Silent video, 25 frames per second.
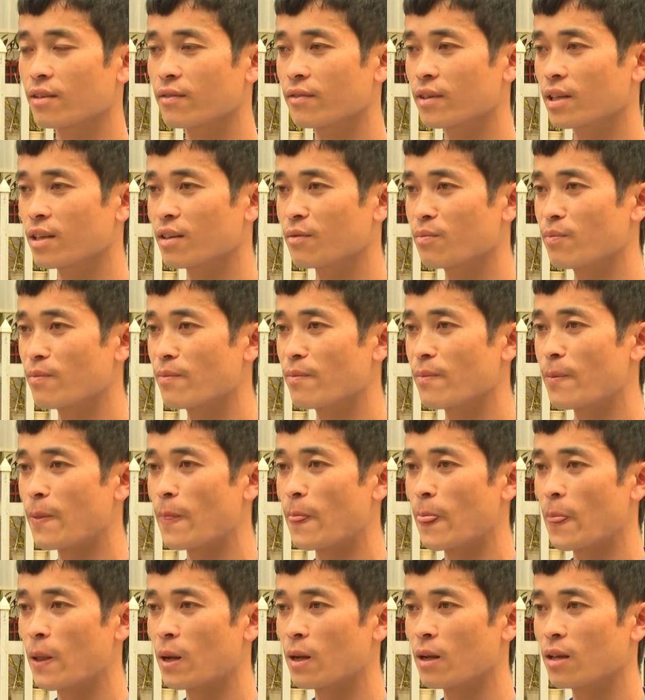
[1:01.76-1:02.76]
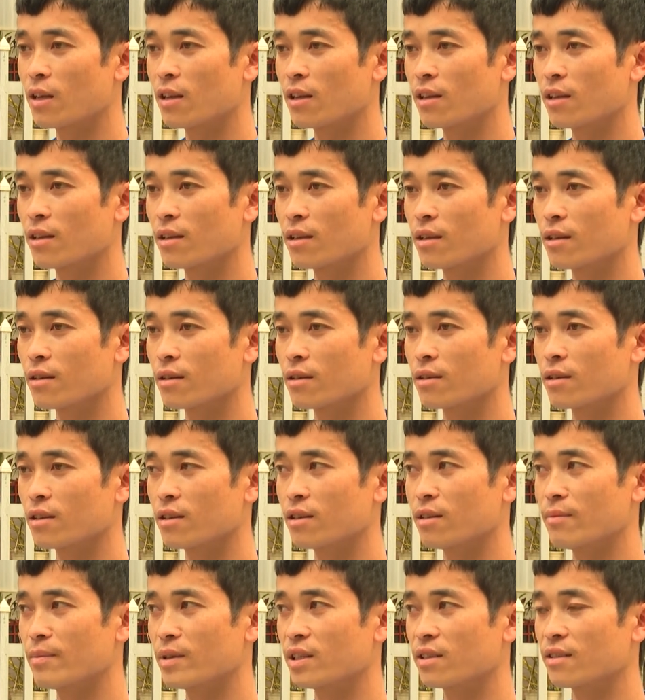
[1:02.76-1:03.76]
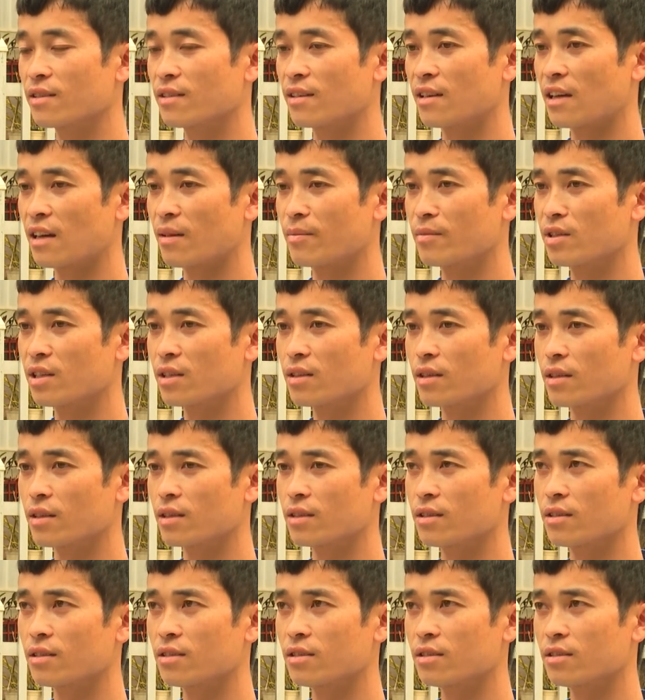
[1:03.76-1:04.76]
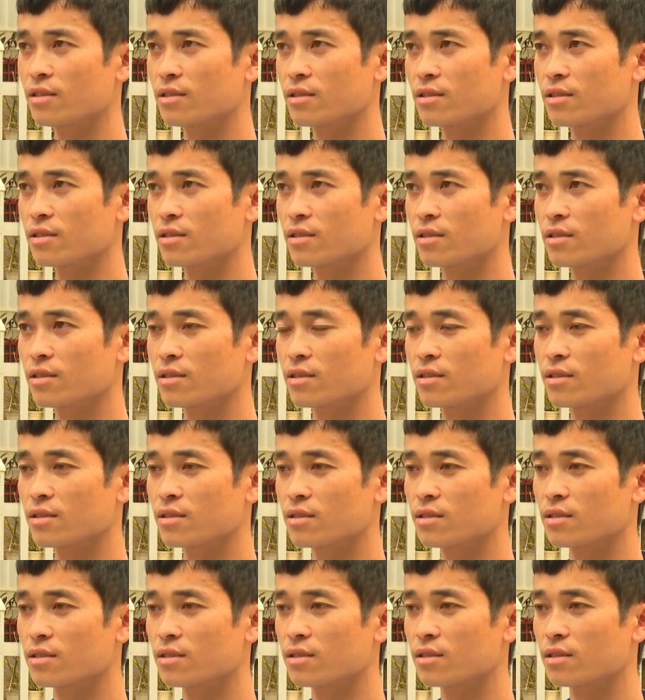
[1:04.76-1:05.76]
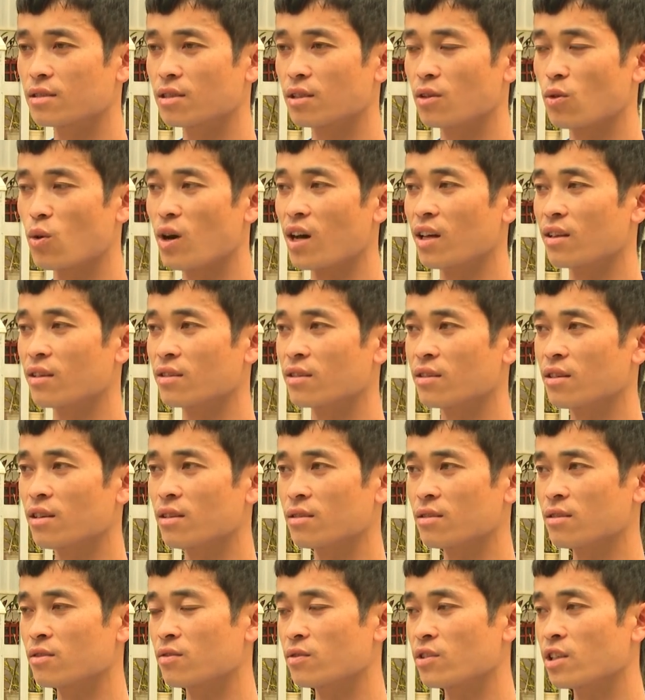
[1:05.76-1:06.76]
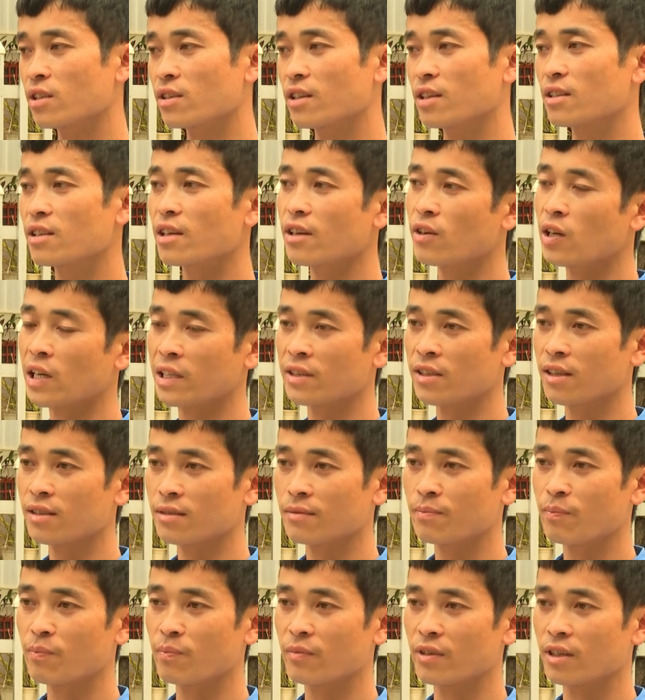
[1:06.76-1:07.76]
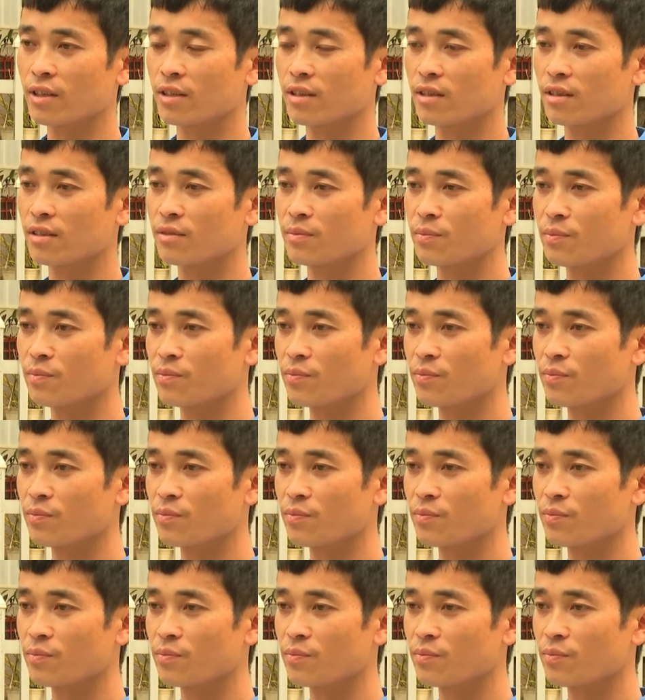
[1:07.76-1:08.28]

và uh, mình làm những cái họa tiết trong thiết kế những cái họa tiết để